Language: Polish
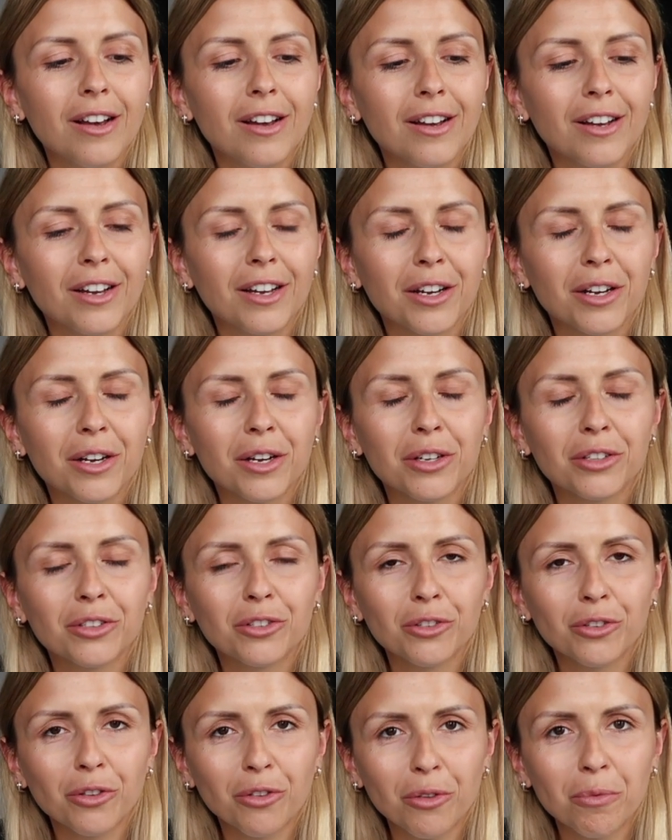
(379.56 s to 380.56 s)
E,
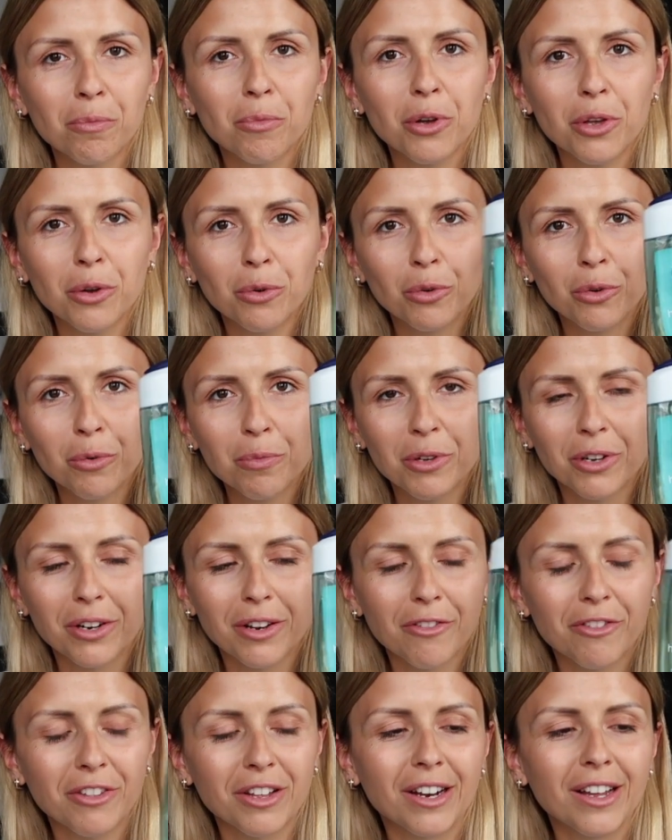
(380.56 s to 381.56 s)
to to są moje
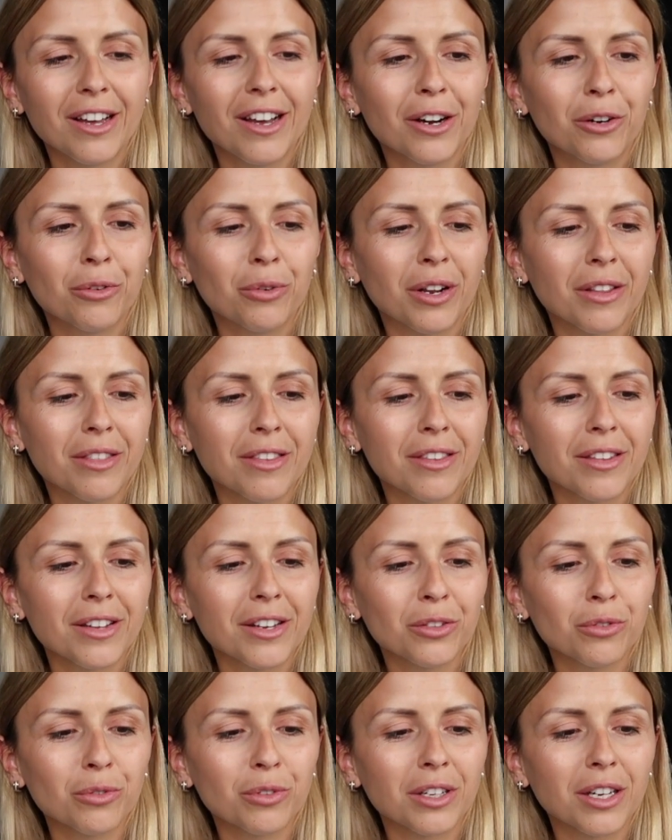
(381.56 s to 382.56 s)
ulubione żale akurat z
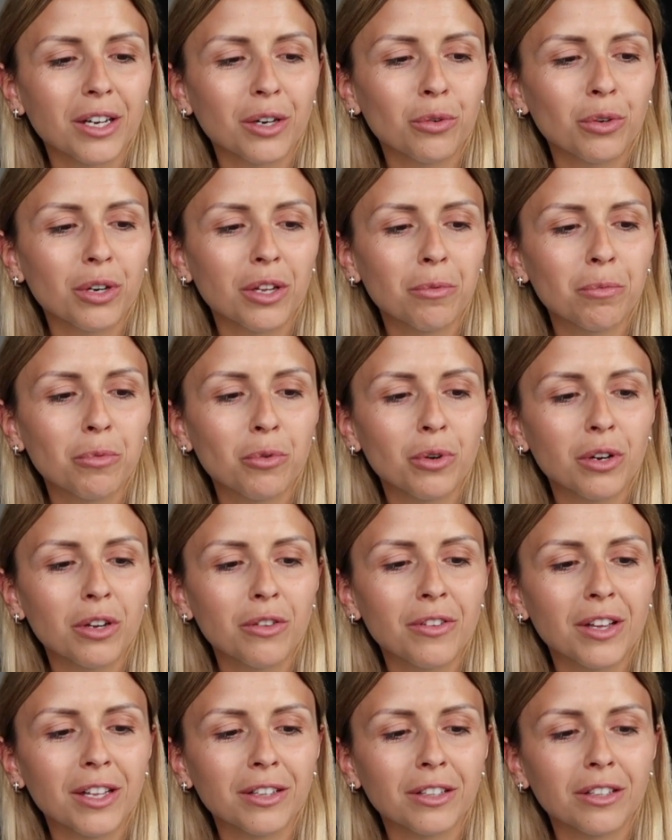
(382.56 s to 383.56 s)
tych. Tutaj akurat były
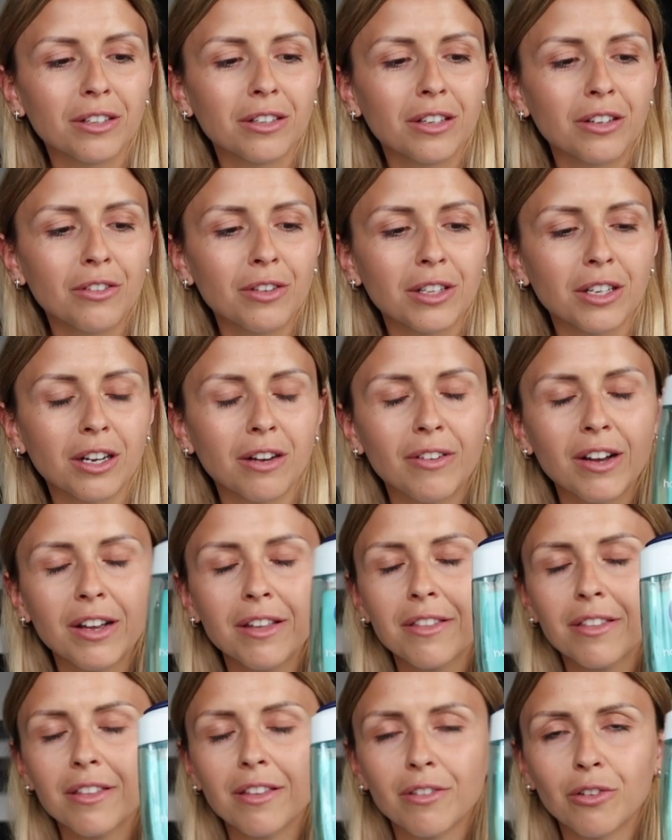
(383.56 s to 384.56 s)
kwiaty, kwiaty
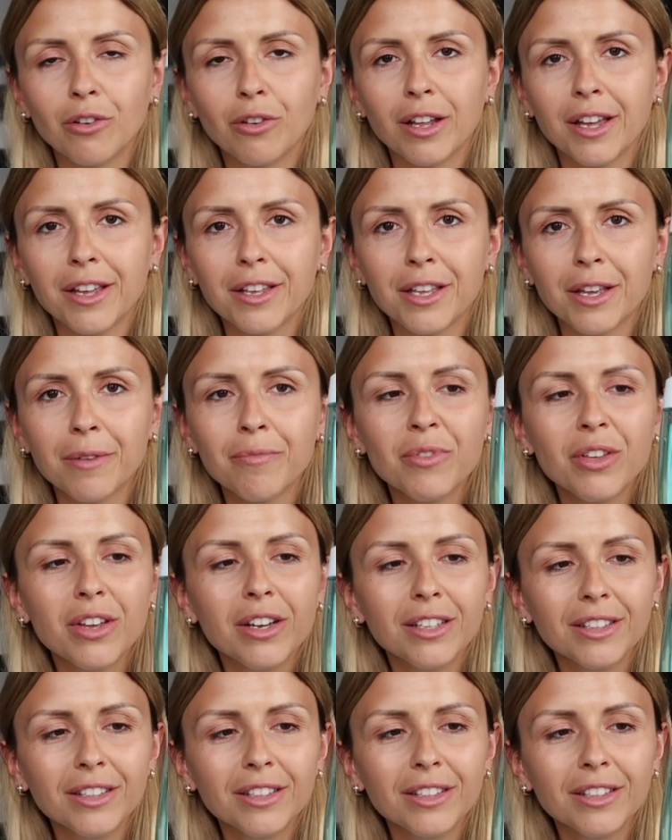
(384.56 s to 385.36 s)
hawajskie z olejkiem.